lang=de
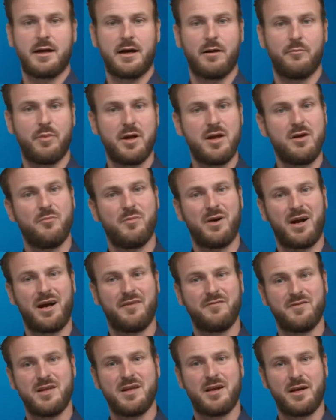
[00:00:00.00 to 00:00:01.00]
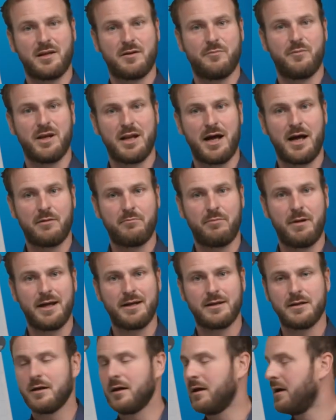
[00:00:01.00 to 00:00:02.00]
KB und man kann direkt damit
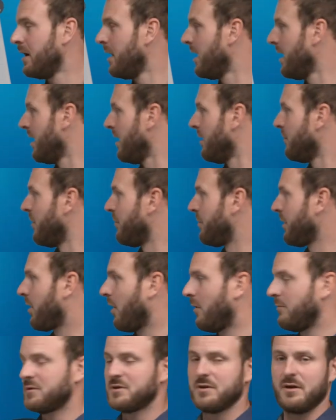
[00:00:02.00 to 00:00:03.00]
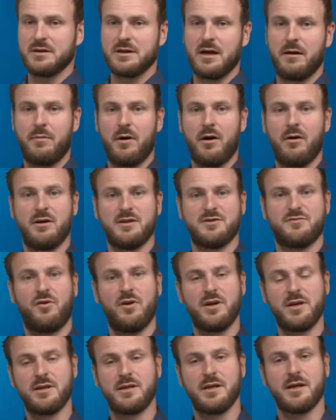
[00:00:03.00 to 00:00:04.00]
arbeiten. Man bekommt sowas aber auch als
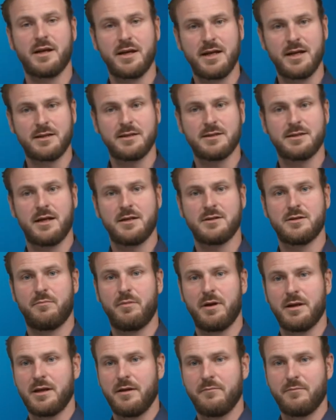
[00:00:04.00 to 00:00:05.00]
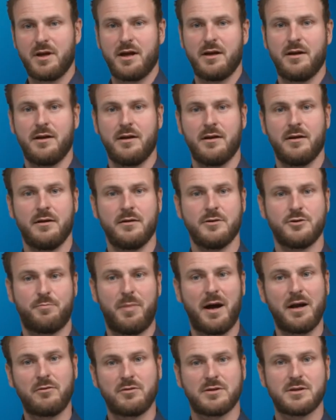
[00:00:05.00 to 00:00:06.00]
voll integrierten Sensor, bei dem dann ein
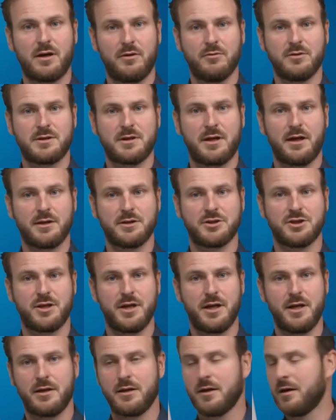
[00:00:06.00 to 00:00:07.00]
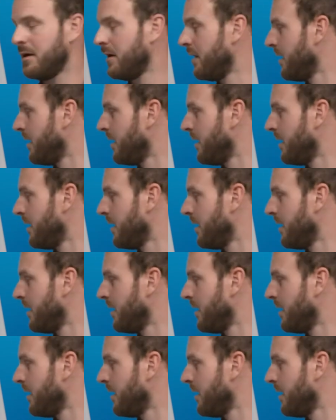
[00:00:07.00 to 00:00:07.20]
Spannungsausgang steht,